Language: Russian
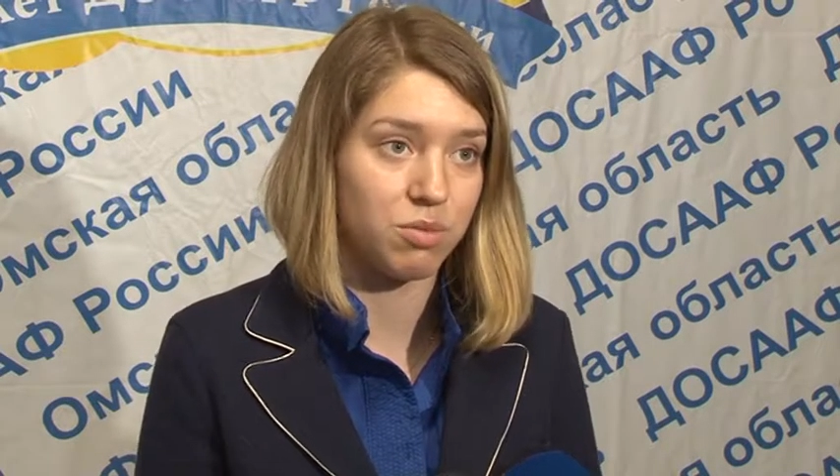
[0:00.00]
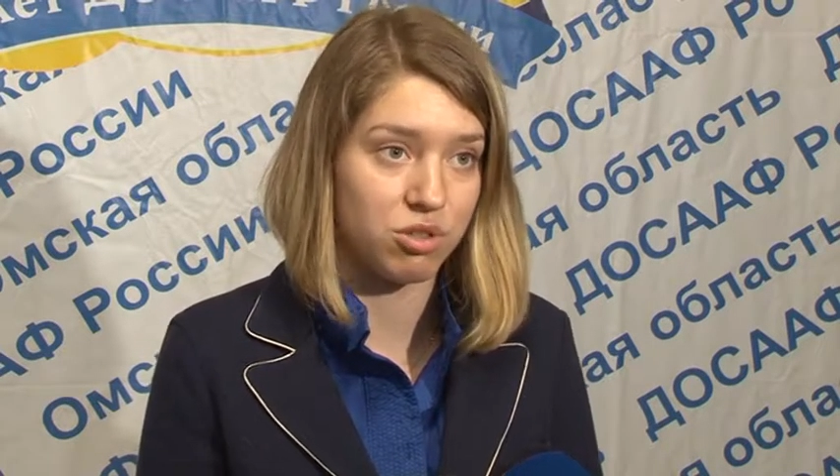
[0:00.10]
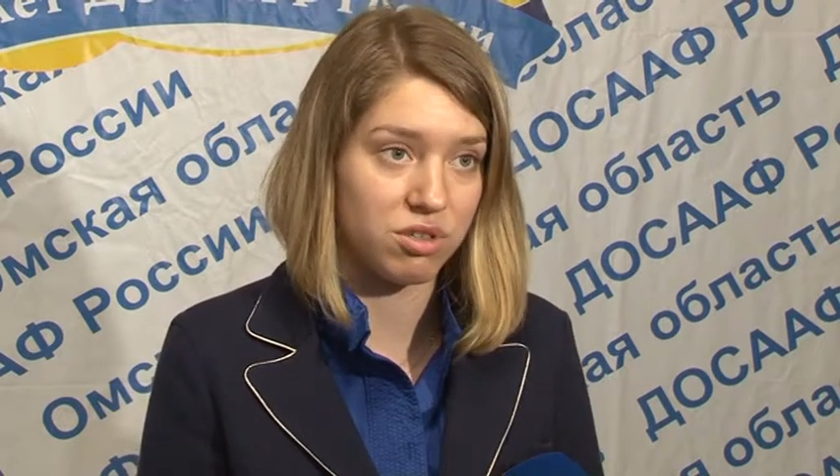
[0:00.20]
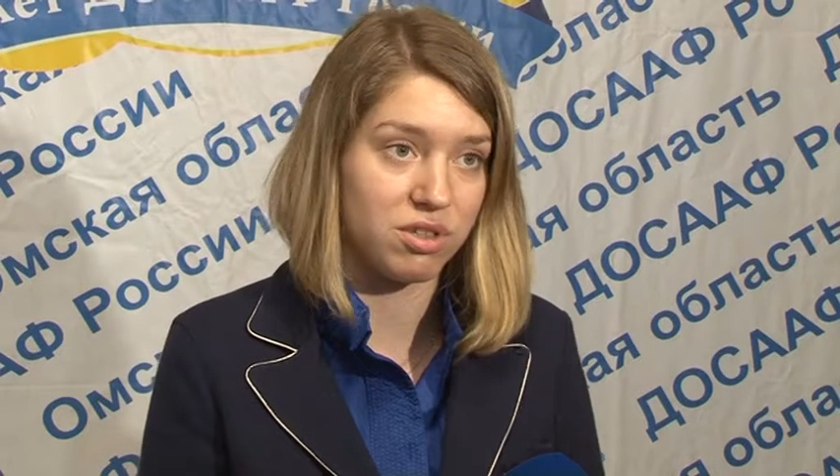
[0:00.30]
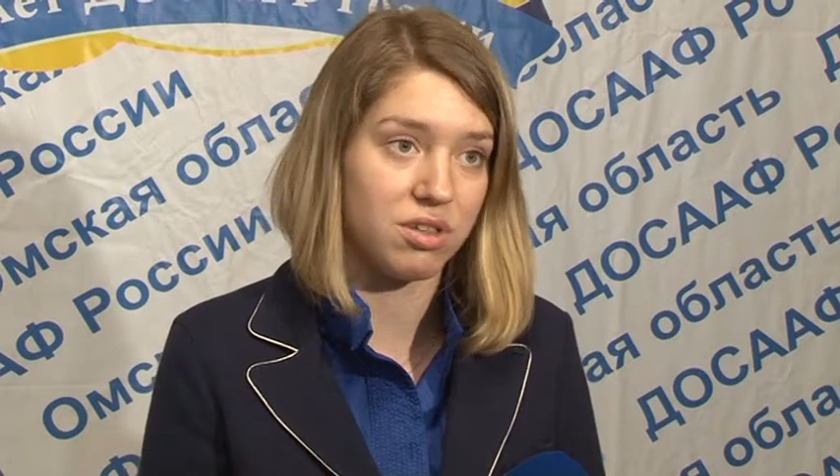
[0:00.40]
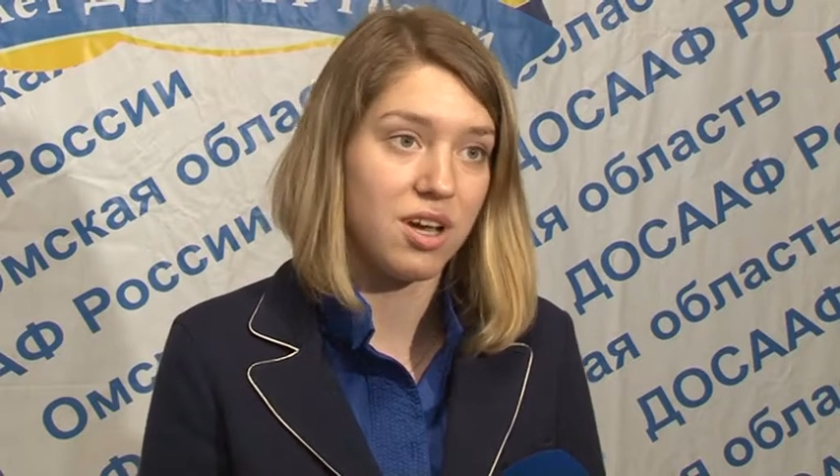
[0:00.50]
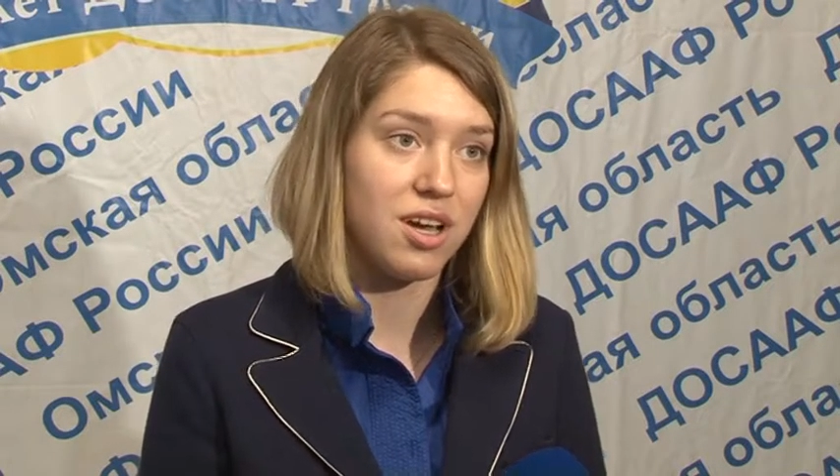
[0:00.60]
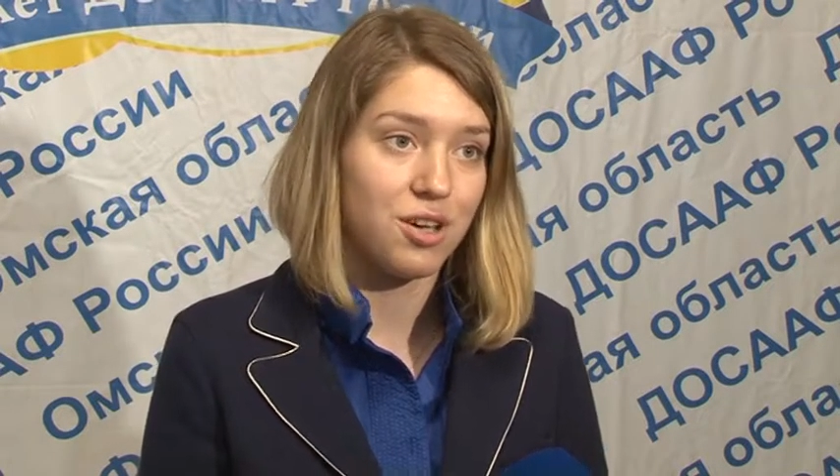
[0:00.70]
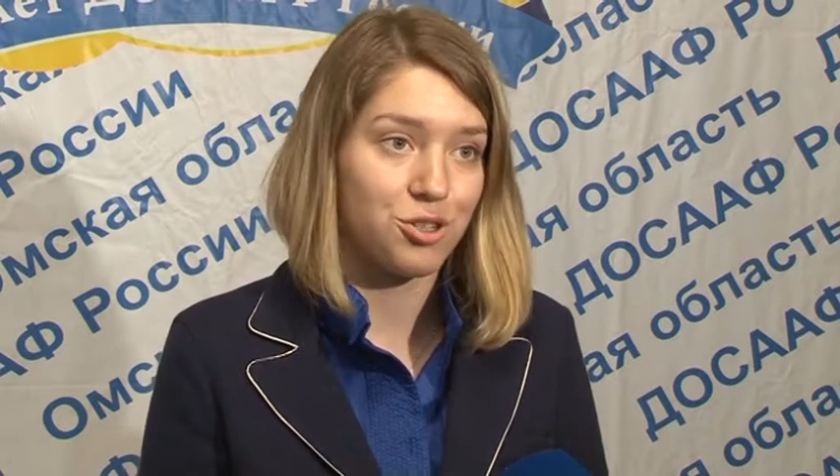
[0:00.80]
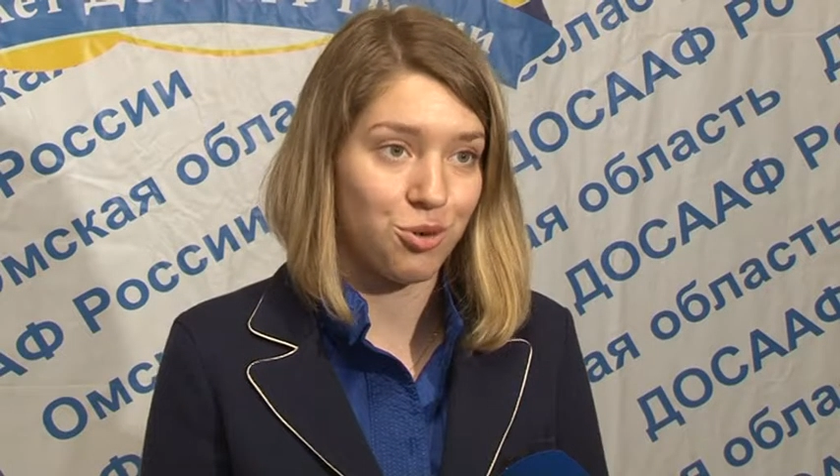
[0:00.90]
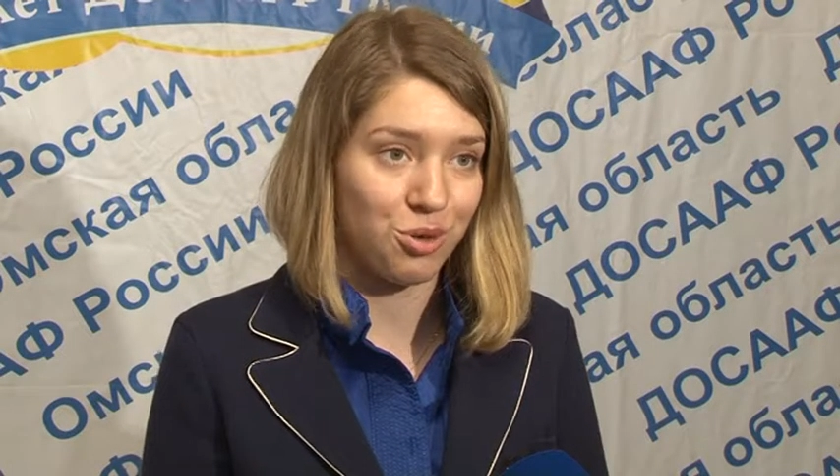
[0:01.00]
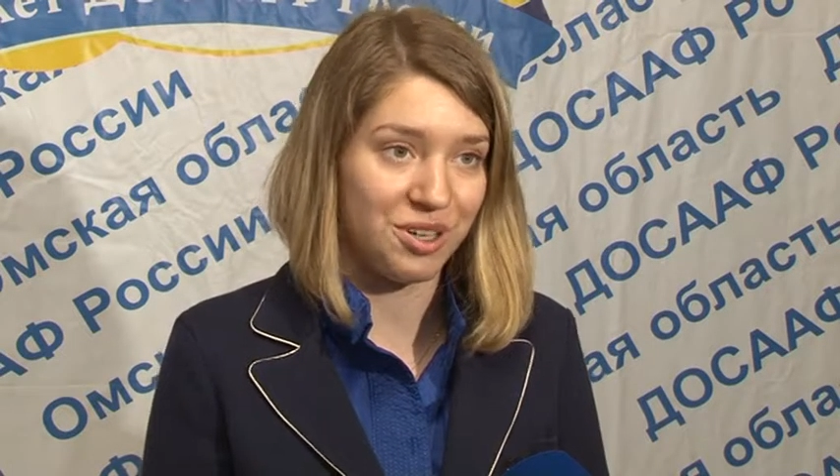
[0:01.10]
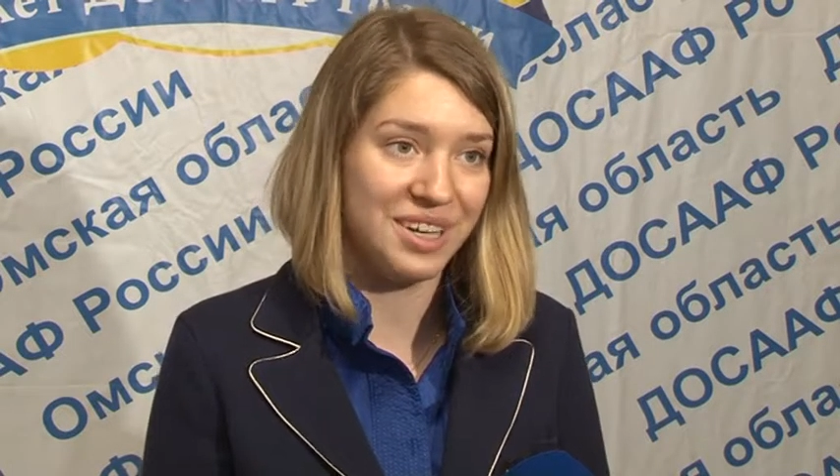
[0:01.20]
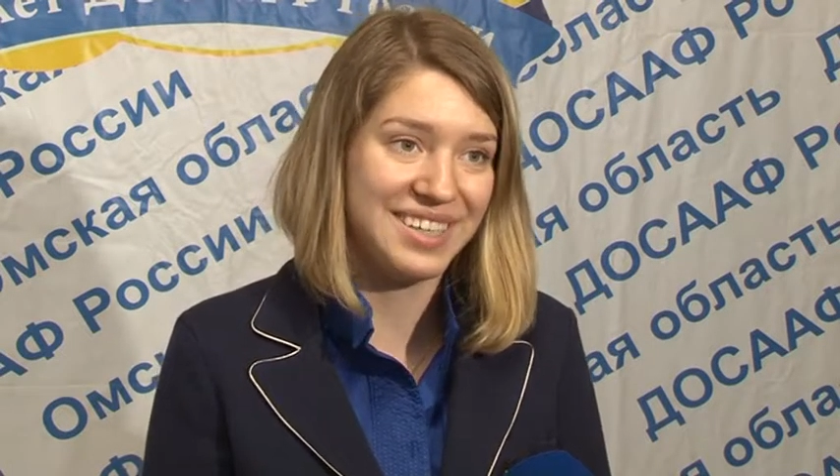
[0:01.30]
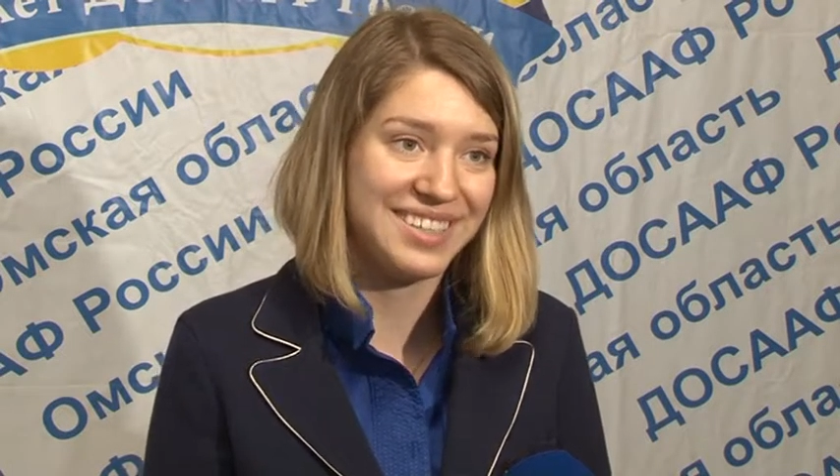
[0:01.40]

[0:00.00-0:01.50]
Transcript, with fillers: после школы